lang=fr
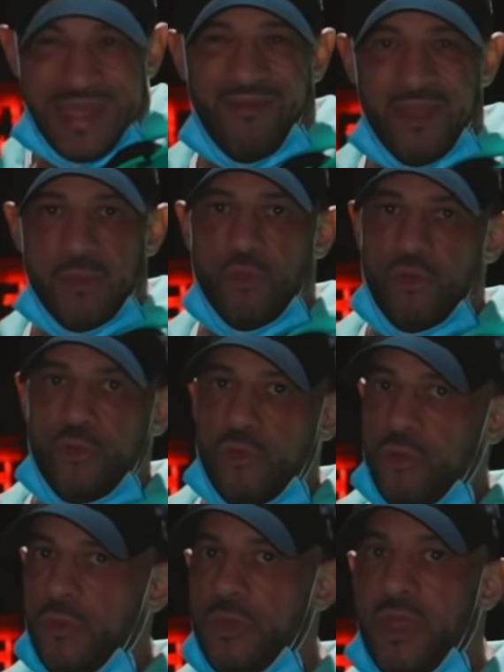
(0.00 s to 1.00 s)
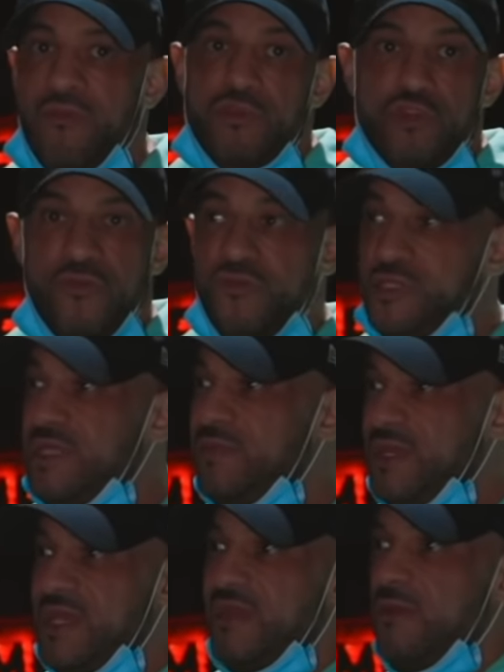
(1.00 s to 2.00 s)
travailler mon dos. Avant, je le faisais de
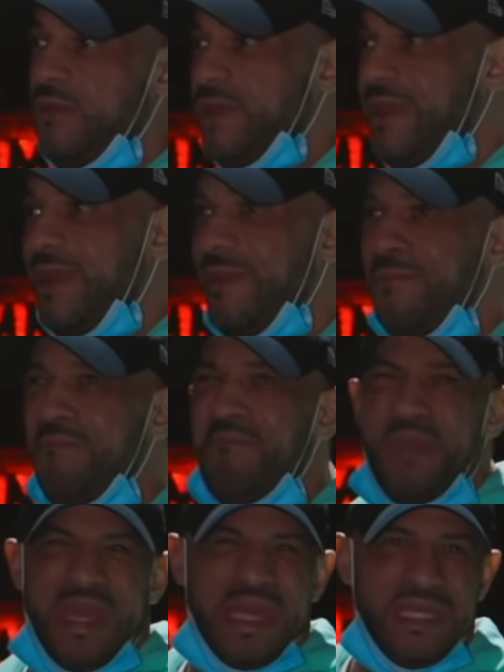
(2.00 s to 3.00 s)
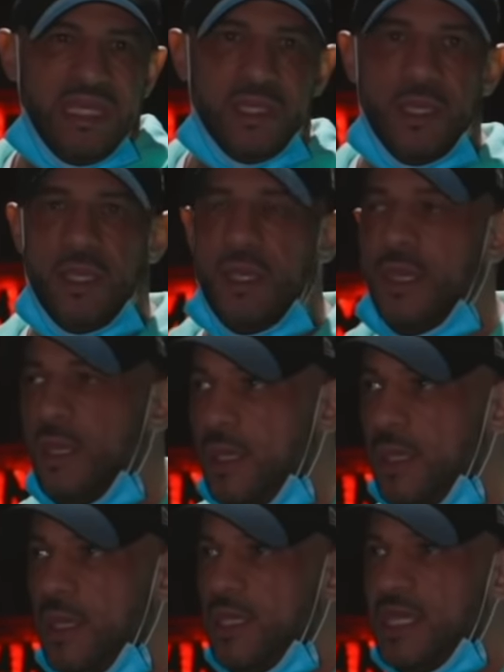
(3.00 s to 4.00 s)
manière euh, très mécanique
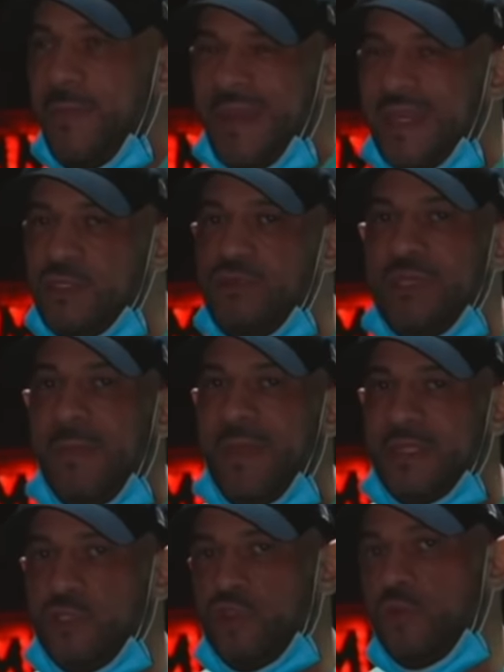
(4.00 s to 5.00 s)
et j'avais pas de résultat. À partir